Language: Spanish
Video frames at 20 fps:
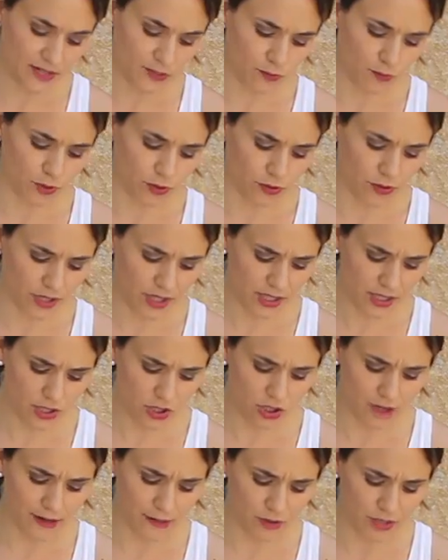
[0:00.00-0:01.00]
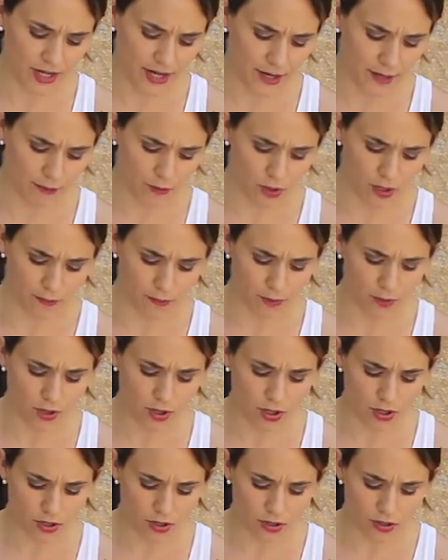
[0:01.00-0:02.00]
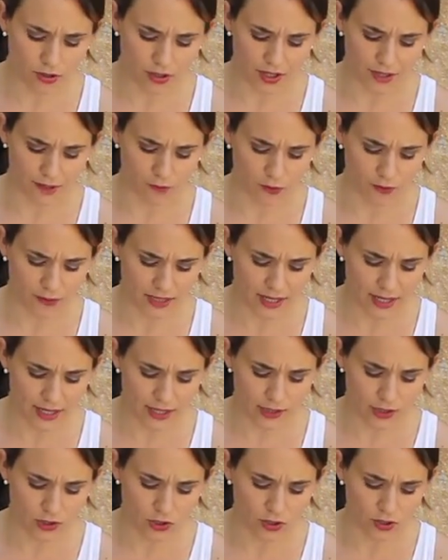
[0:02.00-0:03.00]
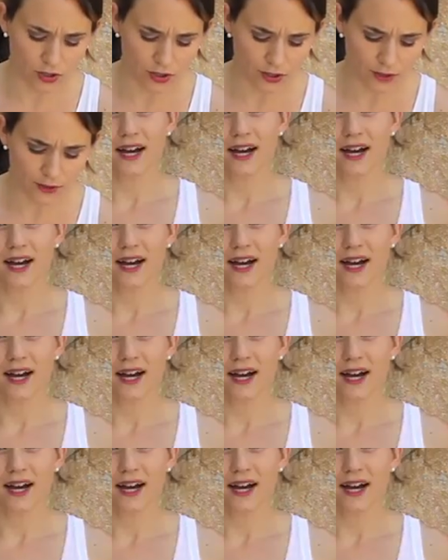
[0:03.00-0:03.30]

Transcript: un poco denso, vamos a ir a poco a poco, removiendo.